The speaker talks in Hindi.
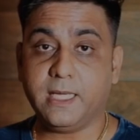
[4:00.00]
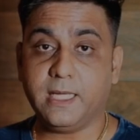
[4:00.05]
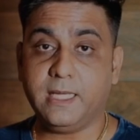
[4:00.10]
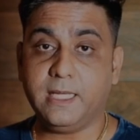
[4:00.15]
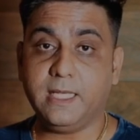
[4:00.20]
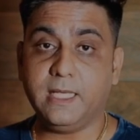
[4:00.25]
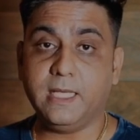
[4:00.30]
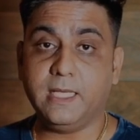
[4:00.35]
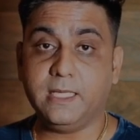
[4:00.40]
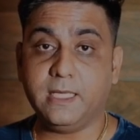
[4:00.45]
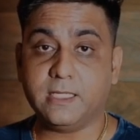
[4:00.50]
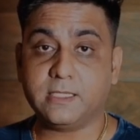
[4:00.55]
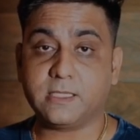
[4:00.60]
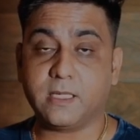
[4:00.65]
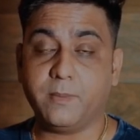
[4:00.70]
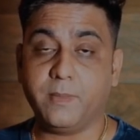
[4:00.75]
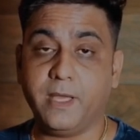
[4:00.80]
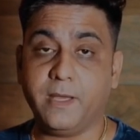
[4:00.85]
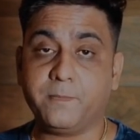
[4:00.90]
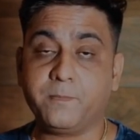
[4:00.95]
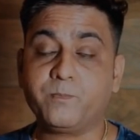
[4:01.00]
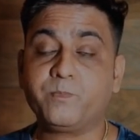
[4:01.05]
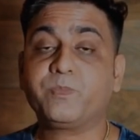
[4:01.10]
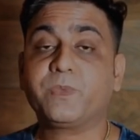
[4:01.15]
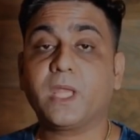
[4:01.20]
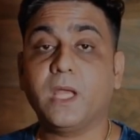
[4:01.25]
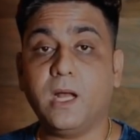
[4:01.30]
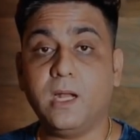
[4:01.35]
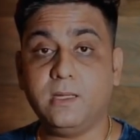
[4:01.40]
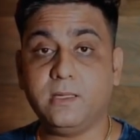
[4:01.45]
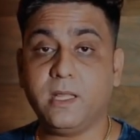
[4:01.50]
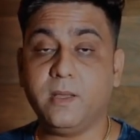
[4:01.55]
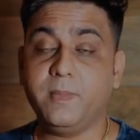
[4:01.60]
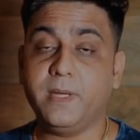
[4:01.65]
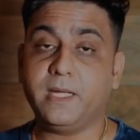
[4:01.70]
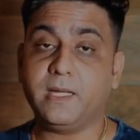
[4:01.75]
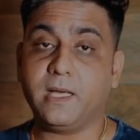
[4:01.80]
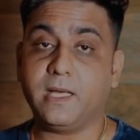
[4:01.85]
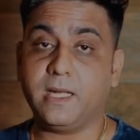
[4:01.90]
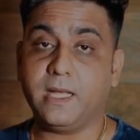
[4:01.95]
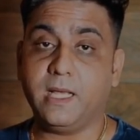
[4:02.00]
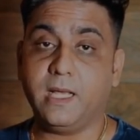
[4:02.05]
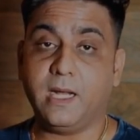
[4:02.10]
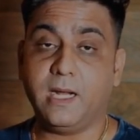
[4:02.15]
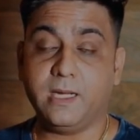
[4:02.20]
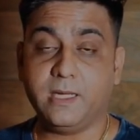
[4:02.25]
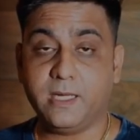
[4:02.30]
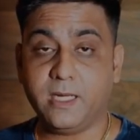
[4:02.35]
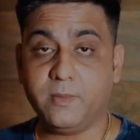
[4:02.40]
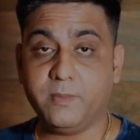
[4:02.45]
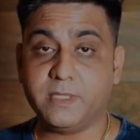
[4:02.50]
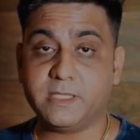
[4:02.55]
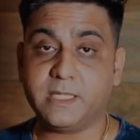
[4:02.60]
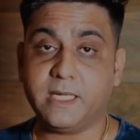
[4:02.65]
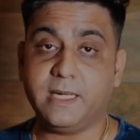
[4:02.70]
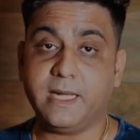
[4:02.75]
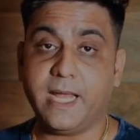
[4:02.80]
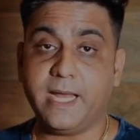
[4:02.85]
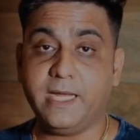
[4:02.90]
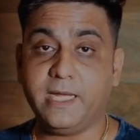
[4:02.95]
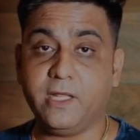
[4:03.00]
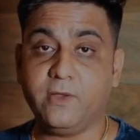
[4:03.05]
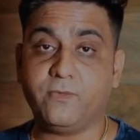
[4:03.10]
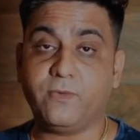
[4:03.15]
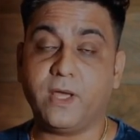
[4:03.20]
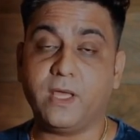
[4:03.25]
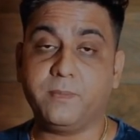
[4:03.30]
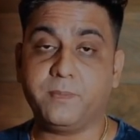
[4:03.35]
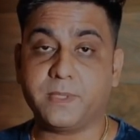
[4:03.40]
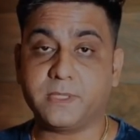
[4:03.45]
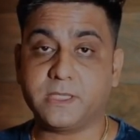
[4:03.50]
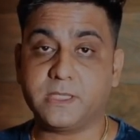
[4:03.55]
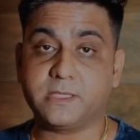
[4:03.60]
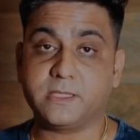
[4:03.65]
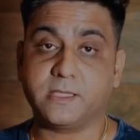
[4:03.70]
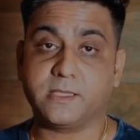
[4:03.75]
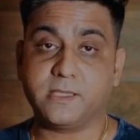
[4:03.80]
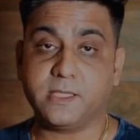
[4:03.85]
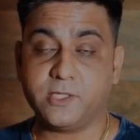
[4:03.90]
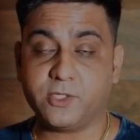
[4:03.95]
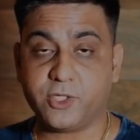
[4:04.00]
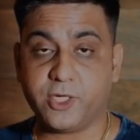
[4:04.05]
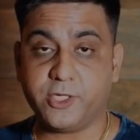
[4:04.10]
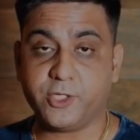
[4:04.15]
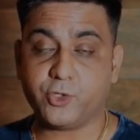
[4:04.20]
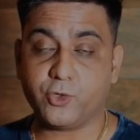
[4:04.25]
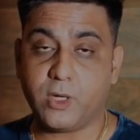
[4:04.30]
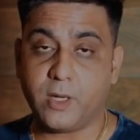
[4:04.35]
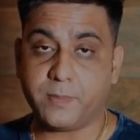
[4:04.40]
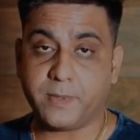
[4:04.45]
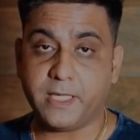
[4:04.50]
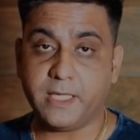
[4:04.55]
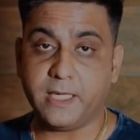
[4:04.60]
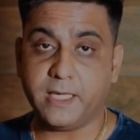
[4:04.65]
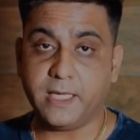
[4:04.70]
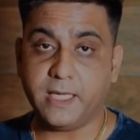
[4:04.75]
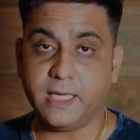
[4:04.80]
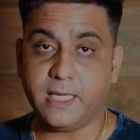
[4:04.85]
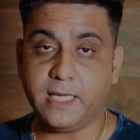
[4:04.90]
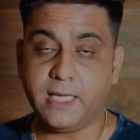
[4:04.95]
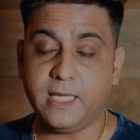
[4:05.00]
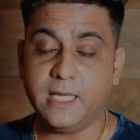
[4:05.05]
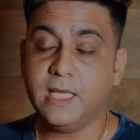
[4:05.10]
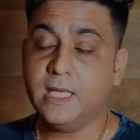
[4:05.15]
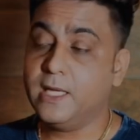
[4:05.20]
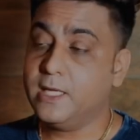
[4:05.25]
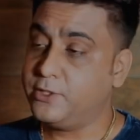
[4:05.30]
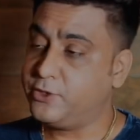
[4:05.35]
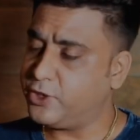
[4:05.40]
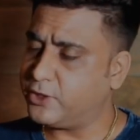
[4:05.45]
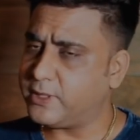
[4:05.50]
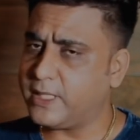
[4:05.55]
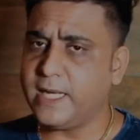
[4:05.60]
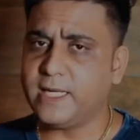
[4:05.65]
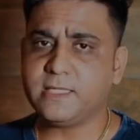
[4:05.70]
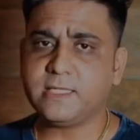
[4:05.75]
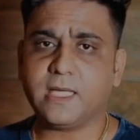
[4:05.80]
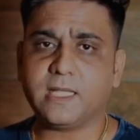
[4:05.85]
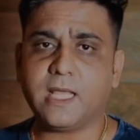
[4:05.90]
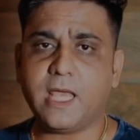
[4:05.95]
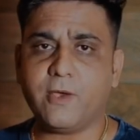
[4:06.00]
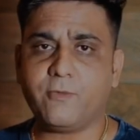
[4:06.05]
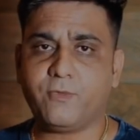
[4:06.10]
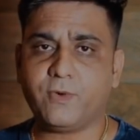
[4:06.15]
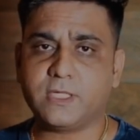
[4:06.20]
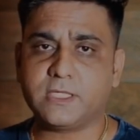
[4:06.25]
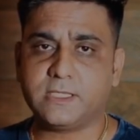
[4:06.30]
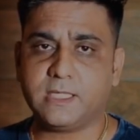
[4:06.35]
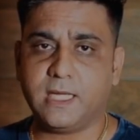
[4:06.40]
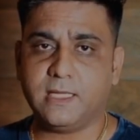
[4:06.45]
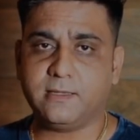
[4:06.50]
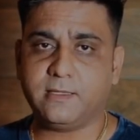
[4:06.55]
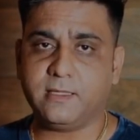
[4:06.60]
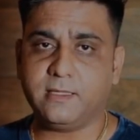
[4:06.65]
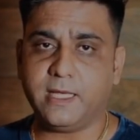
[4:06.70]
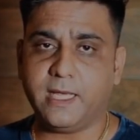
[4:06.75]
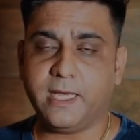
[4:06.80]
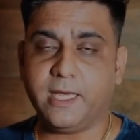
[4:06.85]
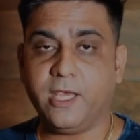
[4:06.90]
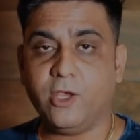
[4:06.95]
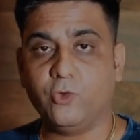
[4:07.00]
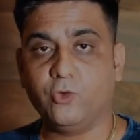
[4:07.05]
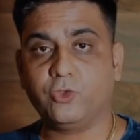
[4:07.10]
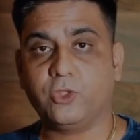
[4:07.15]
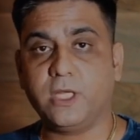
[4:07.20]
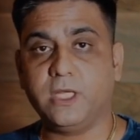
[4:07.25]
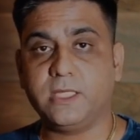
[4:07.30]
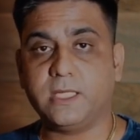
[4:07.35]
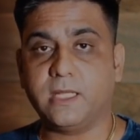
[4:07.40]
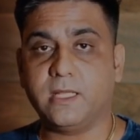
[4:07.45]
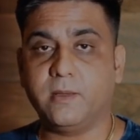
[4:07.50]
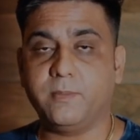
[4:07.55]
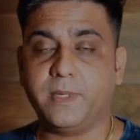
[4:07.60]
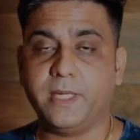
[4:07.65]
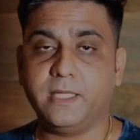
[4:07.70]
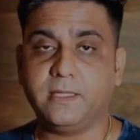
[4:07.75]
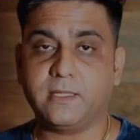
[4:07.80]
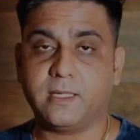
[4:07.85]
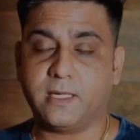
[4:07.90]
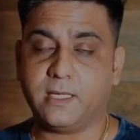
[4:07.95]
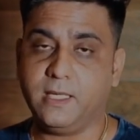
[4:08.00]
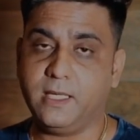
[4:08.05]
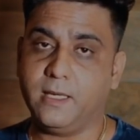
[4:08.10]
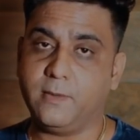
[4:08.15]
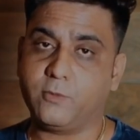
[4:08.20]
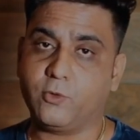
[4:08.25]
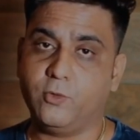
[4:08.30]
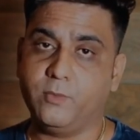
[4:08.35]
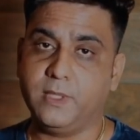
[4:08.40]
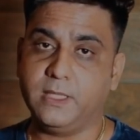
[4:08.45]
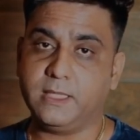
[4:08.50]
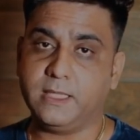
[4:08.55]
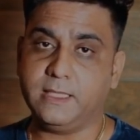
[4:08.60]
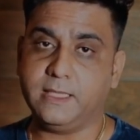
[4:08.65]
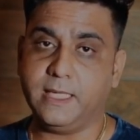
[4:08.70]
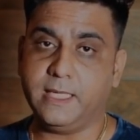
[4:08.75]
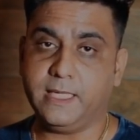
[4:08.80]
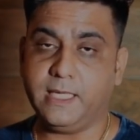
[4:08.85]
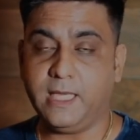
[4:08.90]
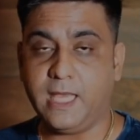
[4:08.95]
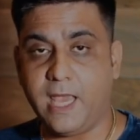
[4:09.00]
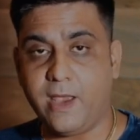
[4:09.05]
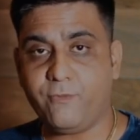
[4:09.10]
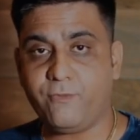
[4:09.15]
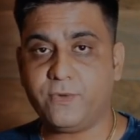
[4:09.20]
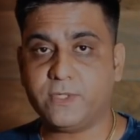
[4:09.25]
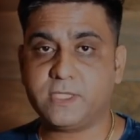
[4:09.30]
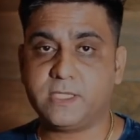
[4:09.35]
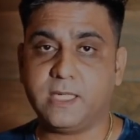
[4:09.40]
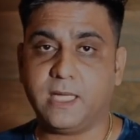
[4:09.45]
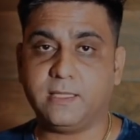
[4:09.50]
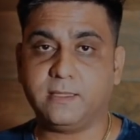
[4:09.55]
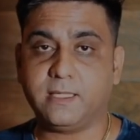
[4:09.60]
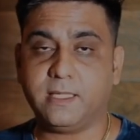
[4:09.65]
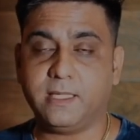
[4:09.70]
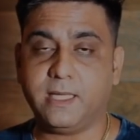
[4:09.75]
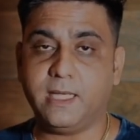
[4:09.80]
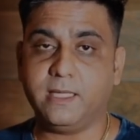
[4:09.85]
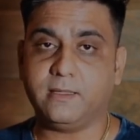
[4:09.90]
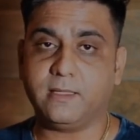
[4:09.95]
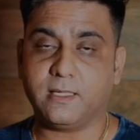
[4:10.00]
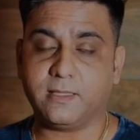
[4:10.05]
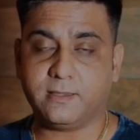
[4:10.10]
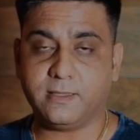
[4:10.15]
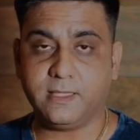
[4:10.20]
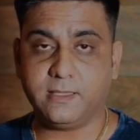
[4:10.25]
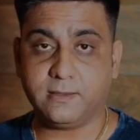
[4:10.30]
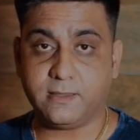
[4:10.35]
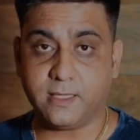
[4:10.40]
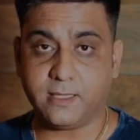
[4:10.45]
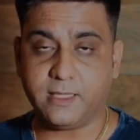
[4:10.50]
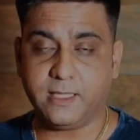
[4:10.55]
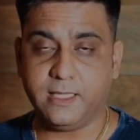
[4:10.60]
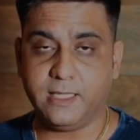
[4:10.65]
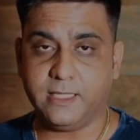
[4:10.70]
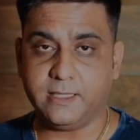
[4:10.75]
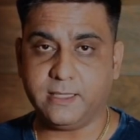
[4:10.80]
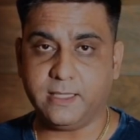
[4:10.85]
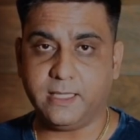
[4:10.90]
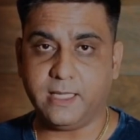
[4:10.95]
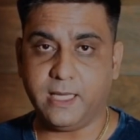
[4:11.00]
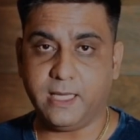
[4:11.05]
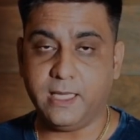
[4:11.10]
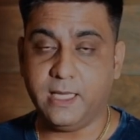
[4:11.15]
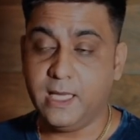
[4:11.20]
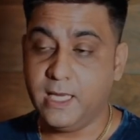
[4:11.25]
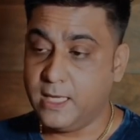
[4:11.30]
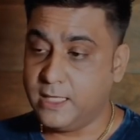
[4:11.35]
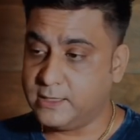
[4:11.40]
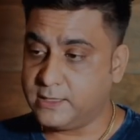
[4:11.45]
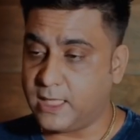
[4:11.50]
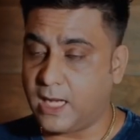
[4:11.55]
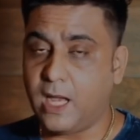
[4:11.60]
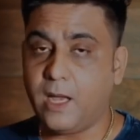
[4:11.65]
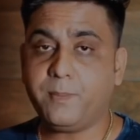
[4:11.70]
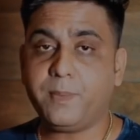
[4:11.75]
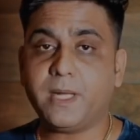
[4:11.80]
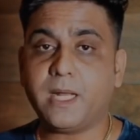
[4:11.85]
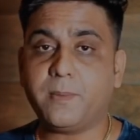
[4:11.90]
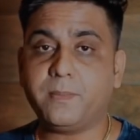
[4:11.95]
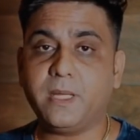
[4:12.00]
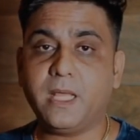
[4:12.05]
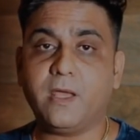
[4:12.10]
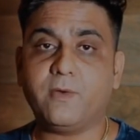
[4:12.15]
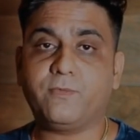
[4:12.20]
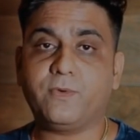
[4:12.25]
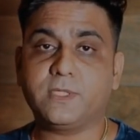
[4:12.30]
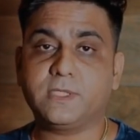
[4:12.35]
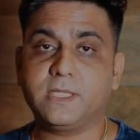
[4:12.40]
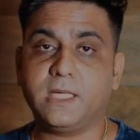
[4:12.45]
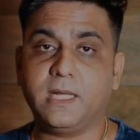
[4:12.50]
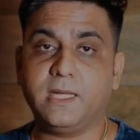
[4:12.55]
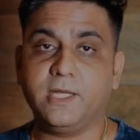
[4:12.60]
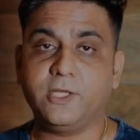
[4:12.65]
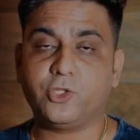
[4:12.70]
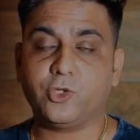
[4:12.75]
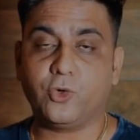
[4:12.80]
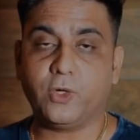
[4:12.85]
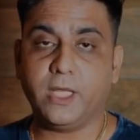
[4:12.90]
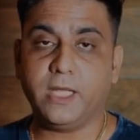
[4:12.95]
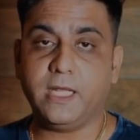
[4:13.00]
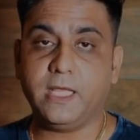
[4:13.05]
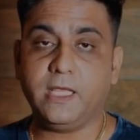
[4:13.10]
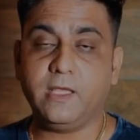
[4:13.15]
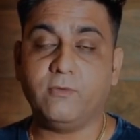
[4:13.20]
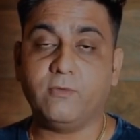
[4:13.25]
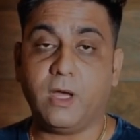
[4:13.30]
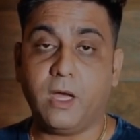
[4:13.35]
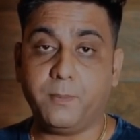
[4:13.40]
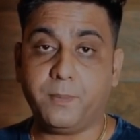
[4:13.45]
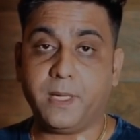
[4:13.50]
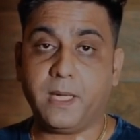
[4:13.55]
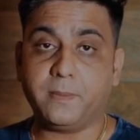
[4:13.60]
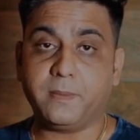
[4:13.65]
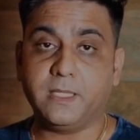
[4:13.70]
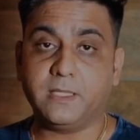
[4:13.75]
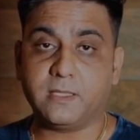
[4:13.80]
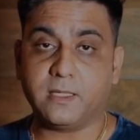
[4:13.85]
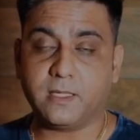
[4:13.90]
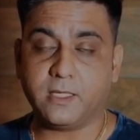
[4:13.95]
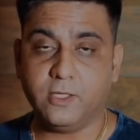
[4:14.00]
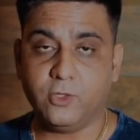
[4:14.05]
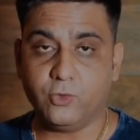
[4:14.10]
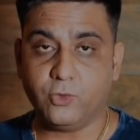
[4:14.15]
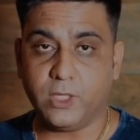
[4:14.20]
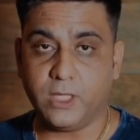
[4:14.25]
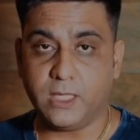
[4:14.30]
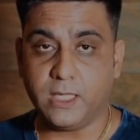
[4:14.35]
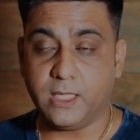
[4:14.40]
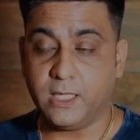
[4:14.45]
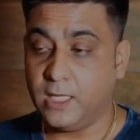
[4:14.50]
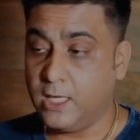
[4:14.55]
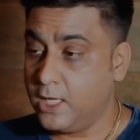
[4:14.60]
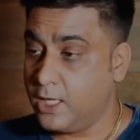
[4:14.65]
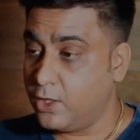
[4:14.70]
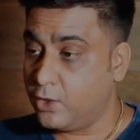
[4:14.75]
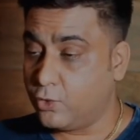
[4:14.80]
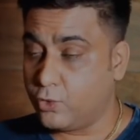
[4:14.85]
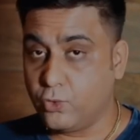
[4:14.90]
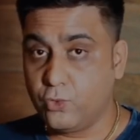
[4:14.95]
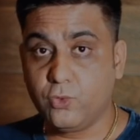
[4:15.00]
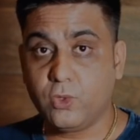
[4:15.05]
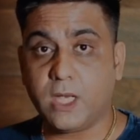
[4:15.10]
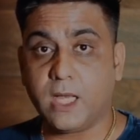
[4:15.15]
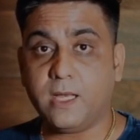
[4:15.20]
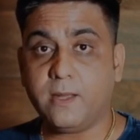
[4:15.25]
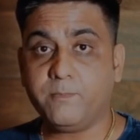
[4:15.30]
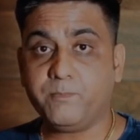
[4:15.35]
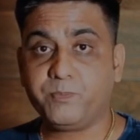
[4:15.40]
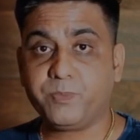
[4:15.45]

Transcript: के लिए ये समय अल्टीमेट आ रहा है हंड्रेड में से नाइन्टी फाइव परसेंट सक्सेस रेशो आपकी रहेगी जितने ज़्यादा एफर्ट्स डालते जाएंगे उतनी ज़्यादा बड़ी तरक्की आपको मिलती जाएगी एफर्ट्स डालते जाएँ तरक्की तरक्की लेते जाएँ जहाँ पर आपने एफर्ट्स डालने छोड़े नहीं वहाँ पर आपकी तरक्की रुकी नहीं गुरु का